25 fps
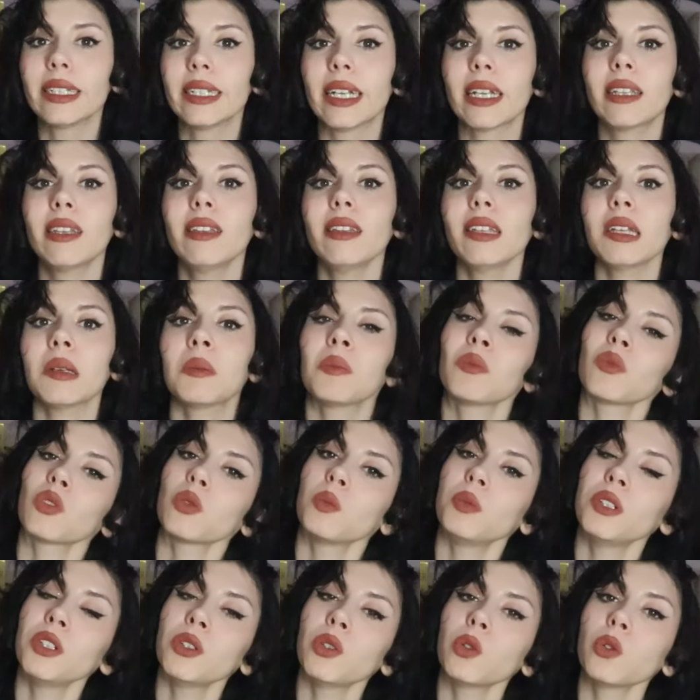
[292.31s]
7
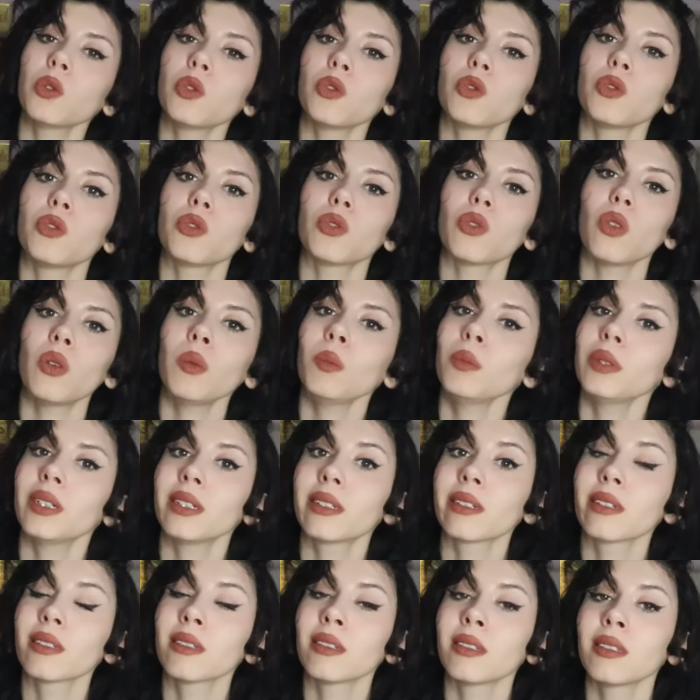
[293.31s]
Temmuz 1911
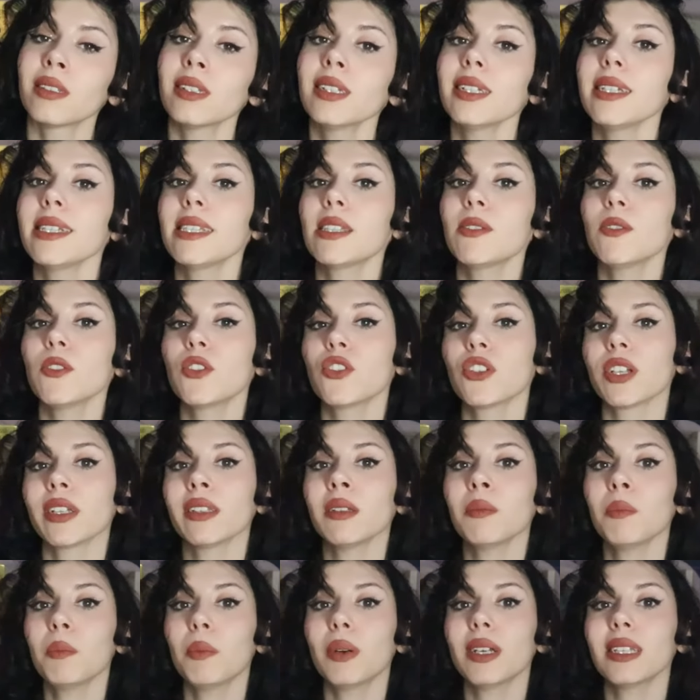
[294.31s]
yılında
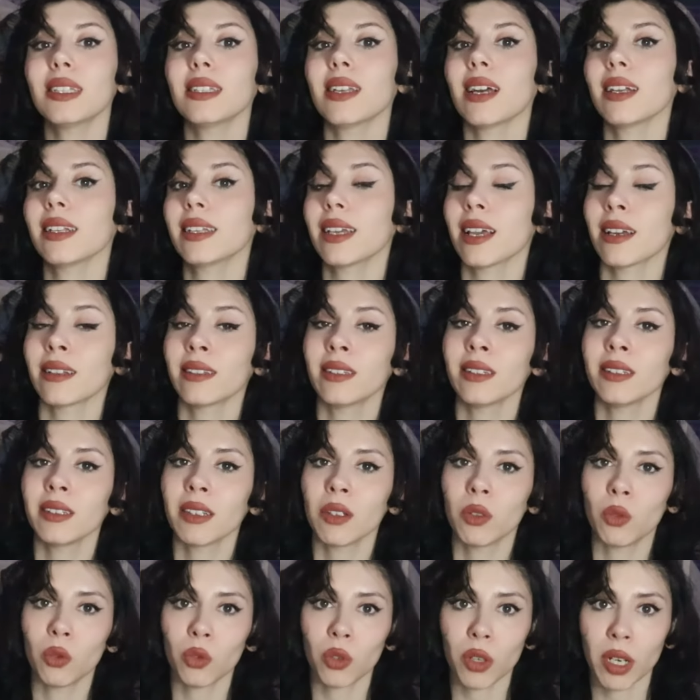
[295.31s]
İsviçre'nin Basel
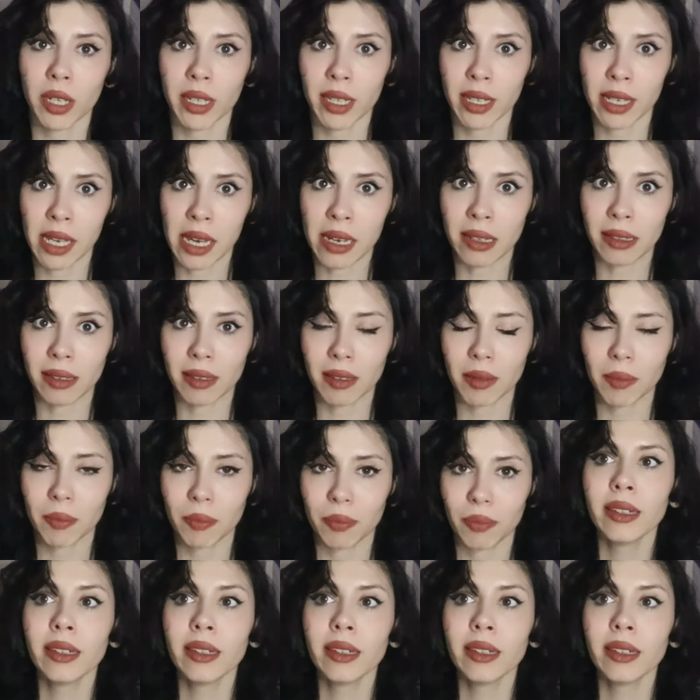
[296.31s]
kentinde dünyaya geldi.